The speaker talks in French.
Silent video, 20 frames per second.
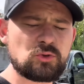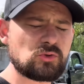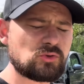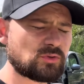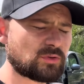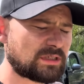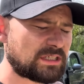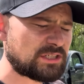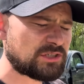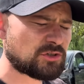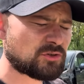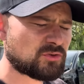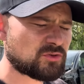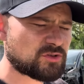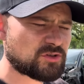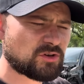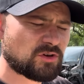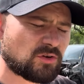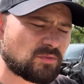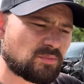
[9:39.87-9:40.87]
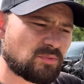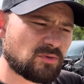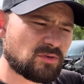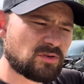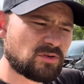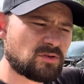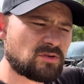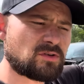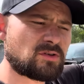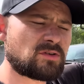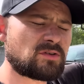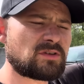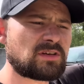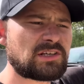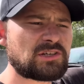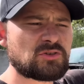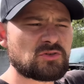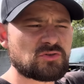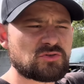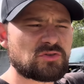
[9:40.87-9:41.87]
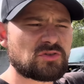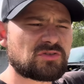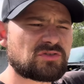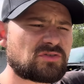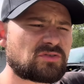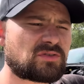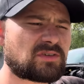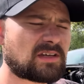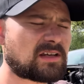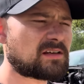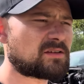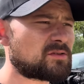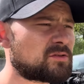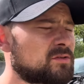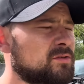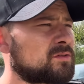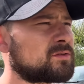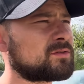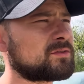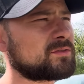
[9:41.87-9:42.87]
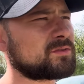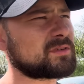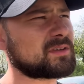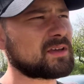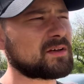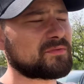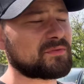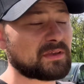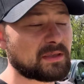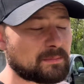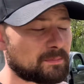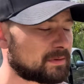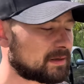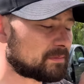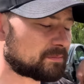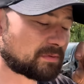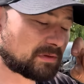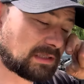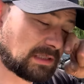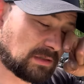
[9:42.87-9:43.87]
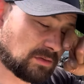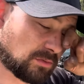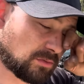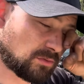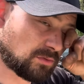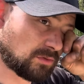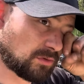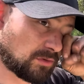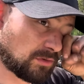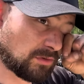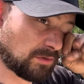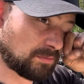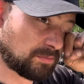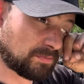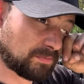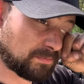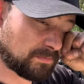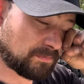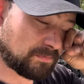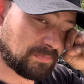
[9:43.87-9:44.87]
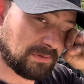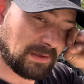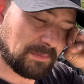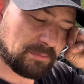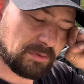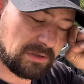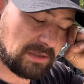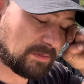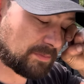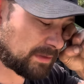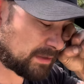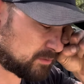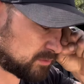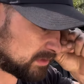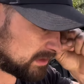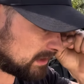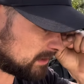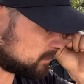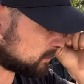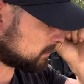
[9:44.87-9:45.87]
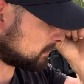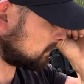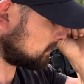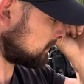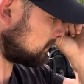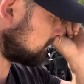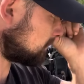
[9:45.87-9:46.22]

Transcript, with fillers: sur les changeurs pour que les l'échangeur se cale dedans. Il y a, enfin, plein de petits trucs, plein de petits bigoudis, quoi.